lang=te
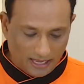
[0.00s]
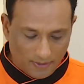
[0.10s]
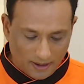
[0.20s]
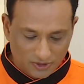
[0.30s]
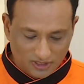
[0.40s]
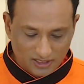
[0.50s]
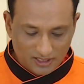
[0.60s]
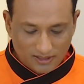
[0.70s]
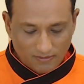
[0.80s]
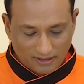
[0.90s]
కబాబ్స్
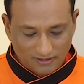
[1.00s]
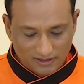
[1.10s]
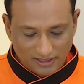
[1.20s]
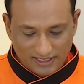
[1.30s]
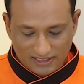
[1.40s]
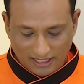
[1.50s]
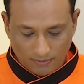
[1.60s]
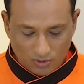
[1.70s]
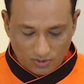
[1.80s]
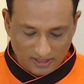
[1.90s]
మనం తింటే చాలా
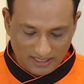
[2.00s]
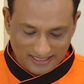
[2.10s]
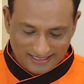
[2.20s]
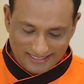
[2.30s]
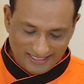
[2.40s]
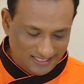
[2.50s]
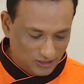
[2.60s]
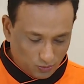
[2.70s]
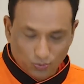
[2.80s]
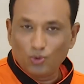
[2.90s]
బాగుంటుంది ఈ
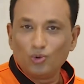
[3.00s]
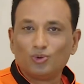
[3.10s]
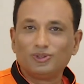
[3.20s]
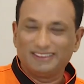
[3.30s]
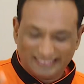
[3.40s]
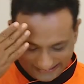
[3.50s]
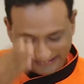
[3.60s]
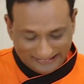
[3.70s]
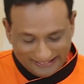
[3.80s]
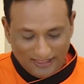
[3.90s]
స్పూను
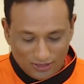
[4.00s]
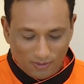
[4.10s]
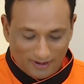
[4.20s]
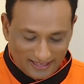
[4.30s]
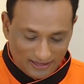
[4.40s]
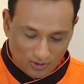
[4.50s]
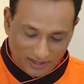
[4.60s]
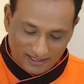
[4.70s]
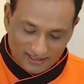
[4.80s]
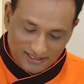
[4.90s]
ఎందుకు మనకి ఈ
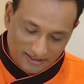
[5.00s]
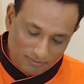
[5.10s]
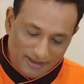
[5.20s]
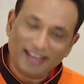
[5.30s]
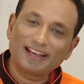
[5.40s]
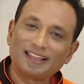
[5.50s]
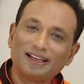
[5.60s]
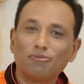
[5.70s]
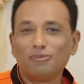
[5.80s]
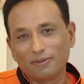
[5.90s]
గోళ మీరే కదా
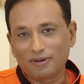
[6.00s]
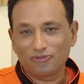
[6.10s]
మీరు మన